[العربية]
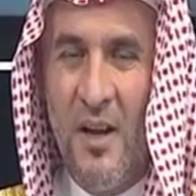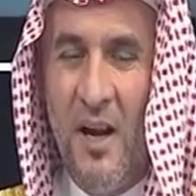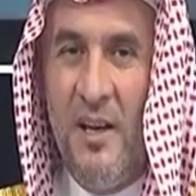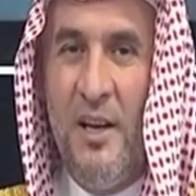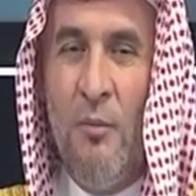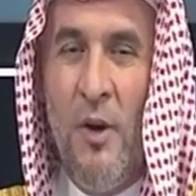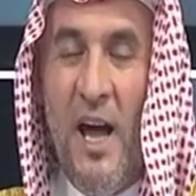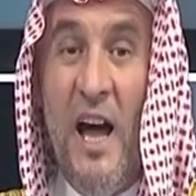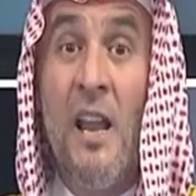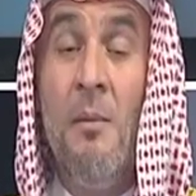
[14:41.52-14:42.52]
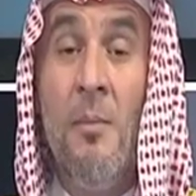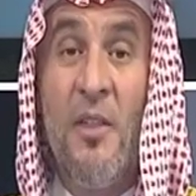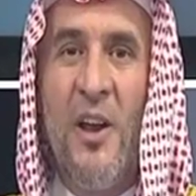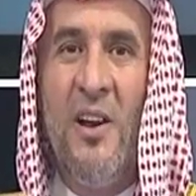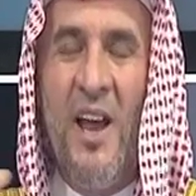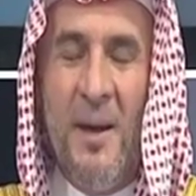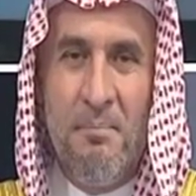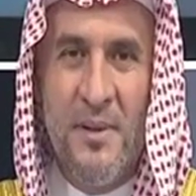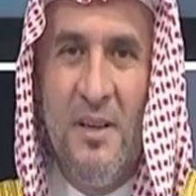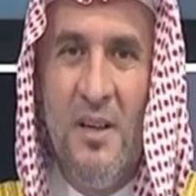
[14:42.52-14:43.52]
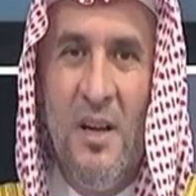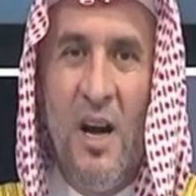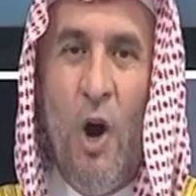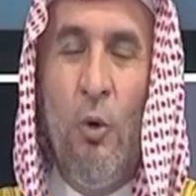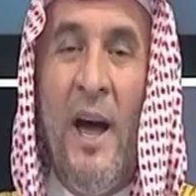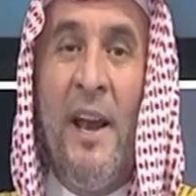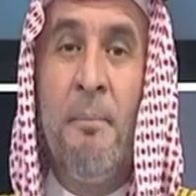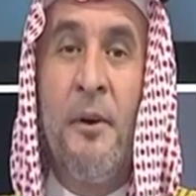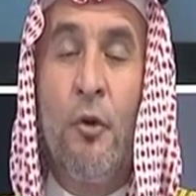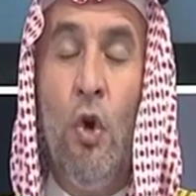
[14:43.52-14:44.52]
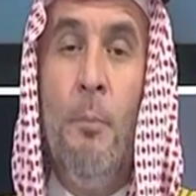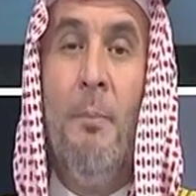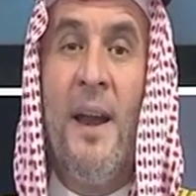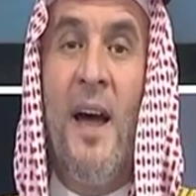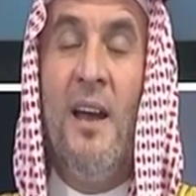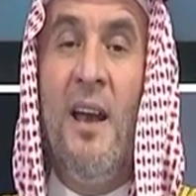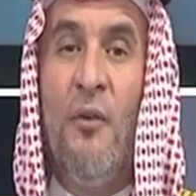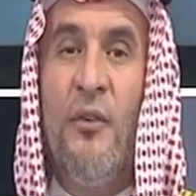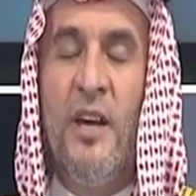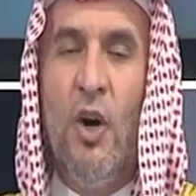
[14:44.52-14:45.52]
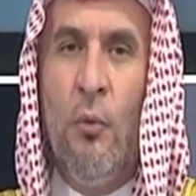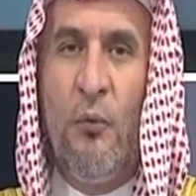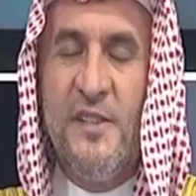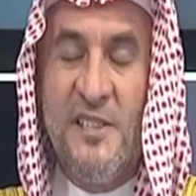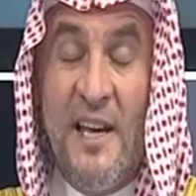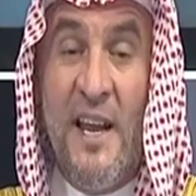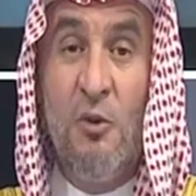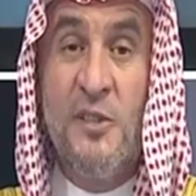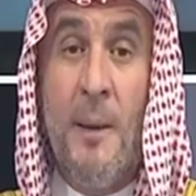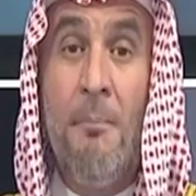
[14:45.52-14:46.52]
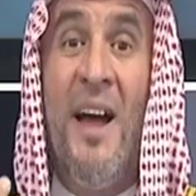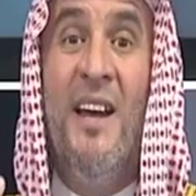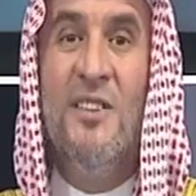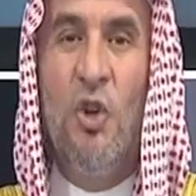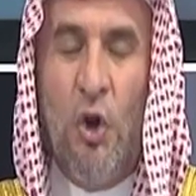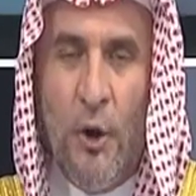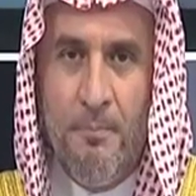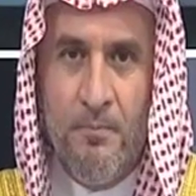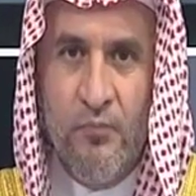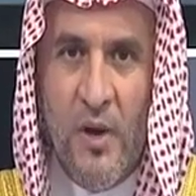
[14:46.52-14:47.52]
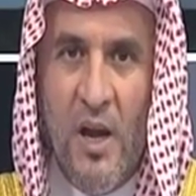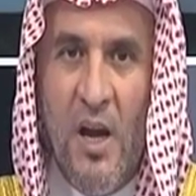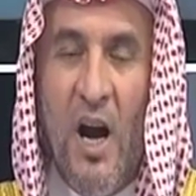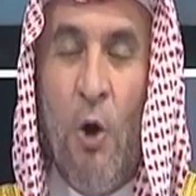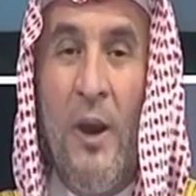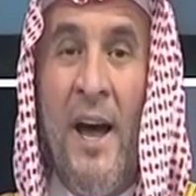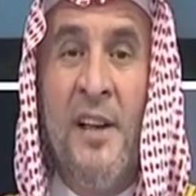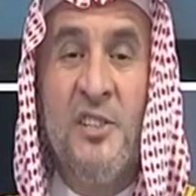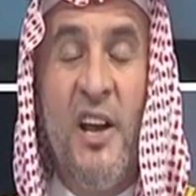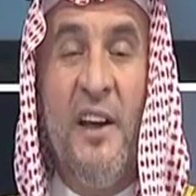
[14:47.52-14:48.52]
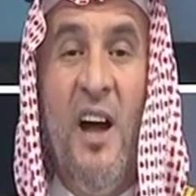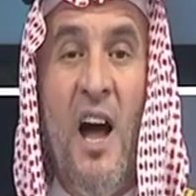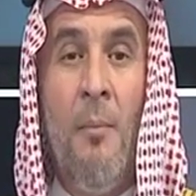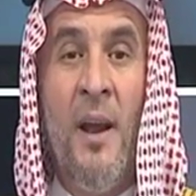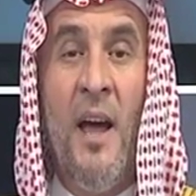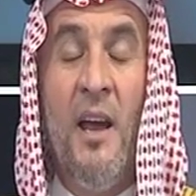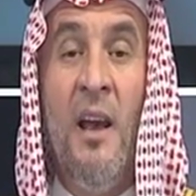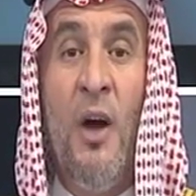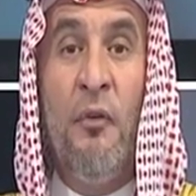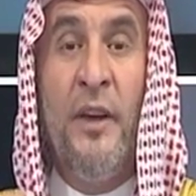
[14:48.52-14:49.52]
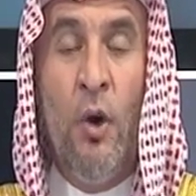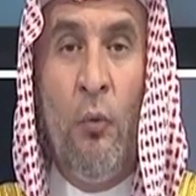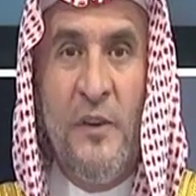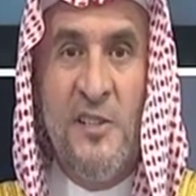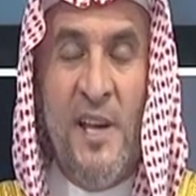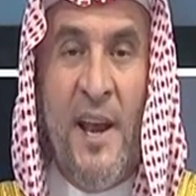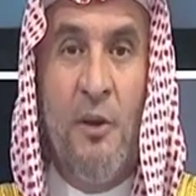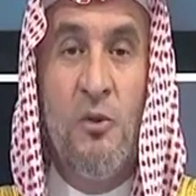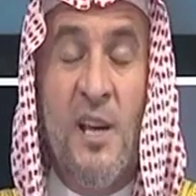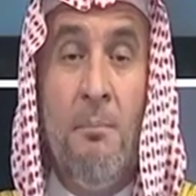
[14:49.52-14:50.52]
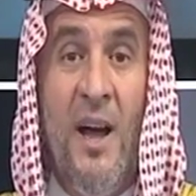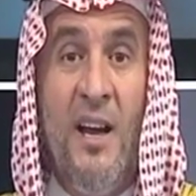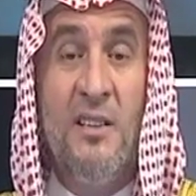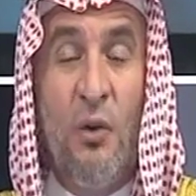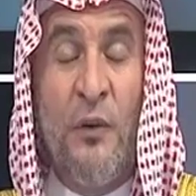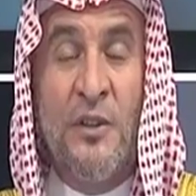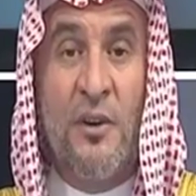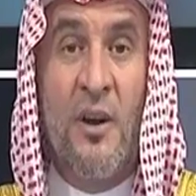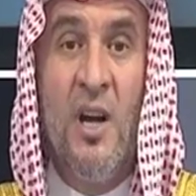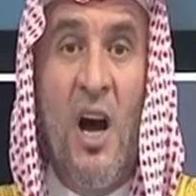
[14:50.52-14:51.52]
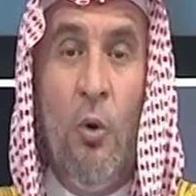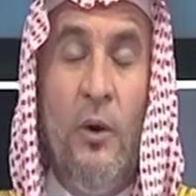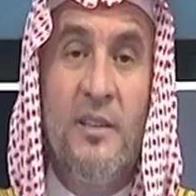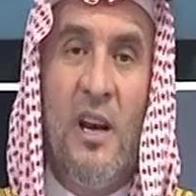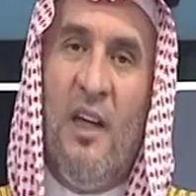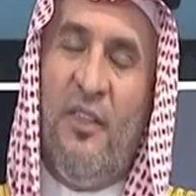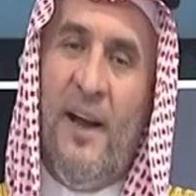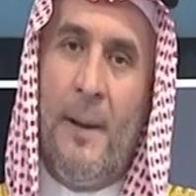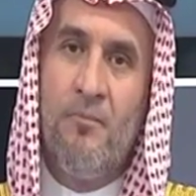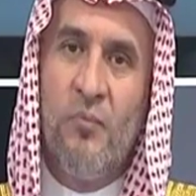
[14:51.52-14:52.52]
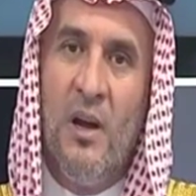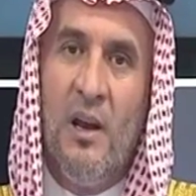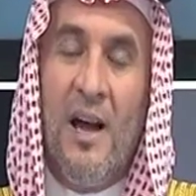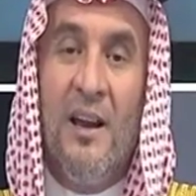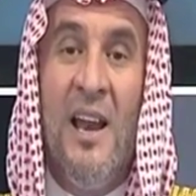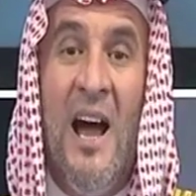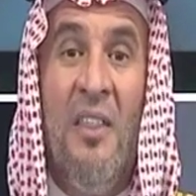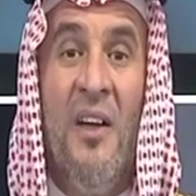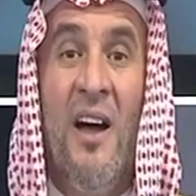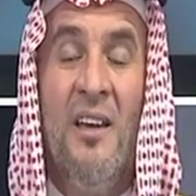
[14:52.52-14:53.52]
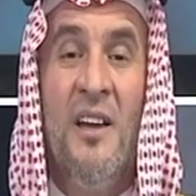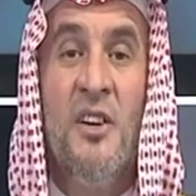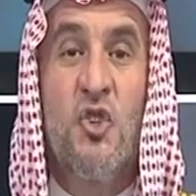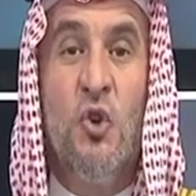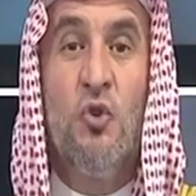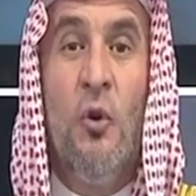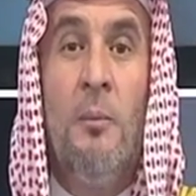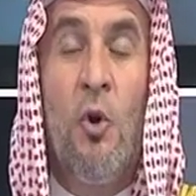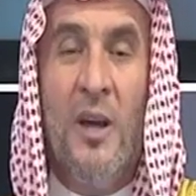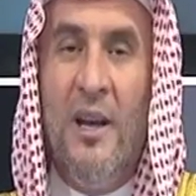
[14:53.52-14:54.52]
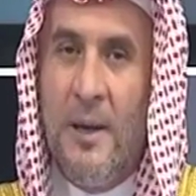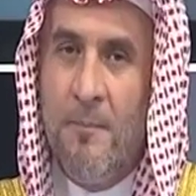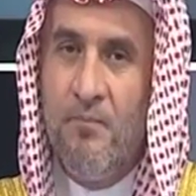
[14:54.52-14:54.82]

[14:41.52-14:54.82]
اليوم العالمي مثل للأب أو لا نبر أمنا إلا في يوم في السنة يسمى عيد الأم أو لا نصل أرحامنا إلا في يوم في السنة يسمى عيد الفطر أو عيد الأضحى لكن هذا يعني جهد المقل